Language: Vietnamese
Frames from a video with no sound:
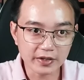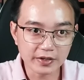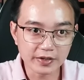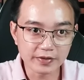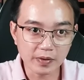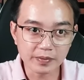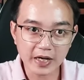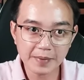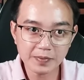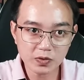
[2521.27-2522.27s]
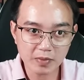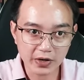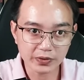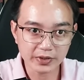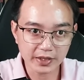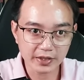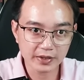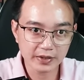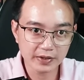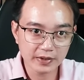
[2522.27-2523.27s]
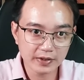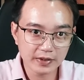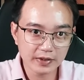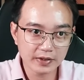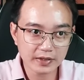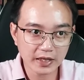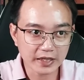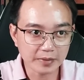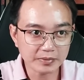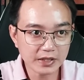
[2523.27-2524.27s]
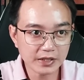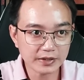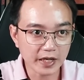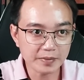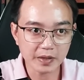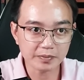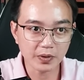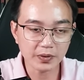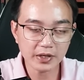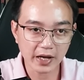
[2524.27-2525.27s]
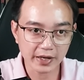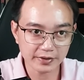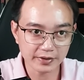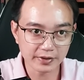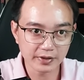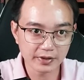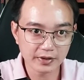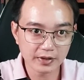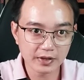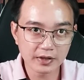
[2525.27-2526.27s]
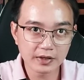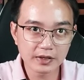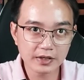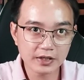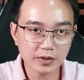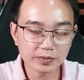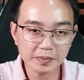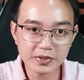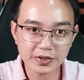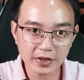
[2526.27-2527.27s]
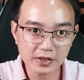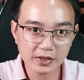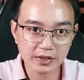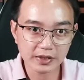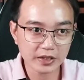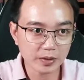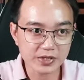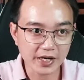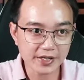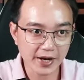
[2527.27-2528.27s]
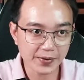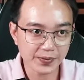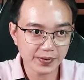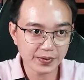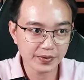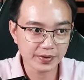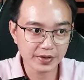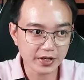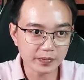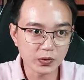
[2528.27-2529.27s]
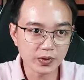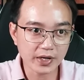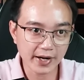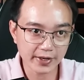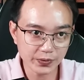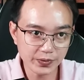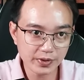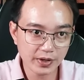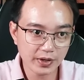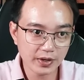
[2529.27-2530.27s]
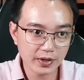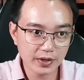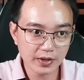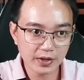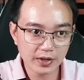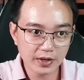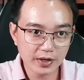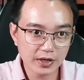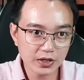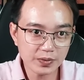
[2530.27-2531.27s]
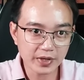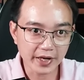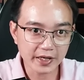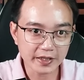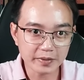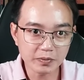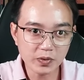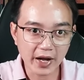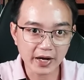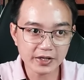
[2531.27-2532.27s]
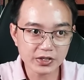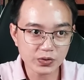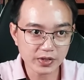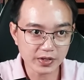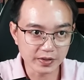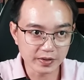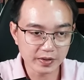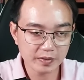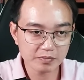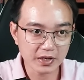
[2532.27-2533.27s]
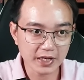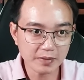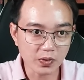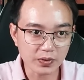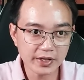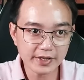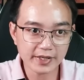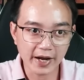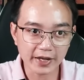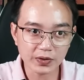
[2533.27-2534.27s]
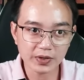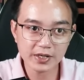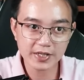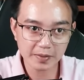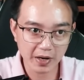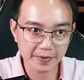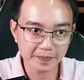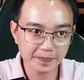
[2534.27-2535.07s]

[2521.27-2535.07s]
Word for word: từ phòng khám của bà Kunthia, Tài cảm thấy cơ thể mệt mỏi đến lạ thường. Không tắm rửa, không xả dao, không luôn cả ăn uống. Lúc này anh chỉ muốn ngã lưng xuống giường mà đánh một giấc dài cho đến sáng mai.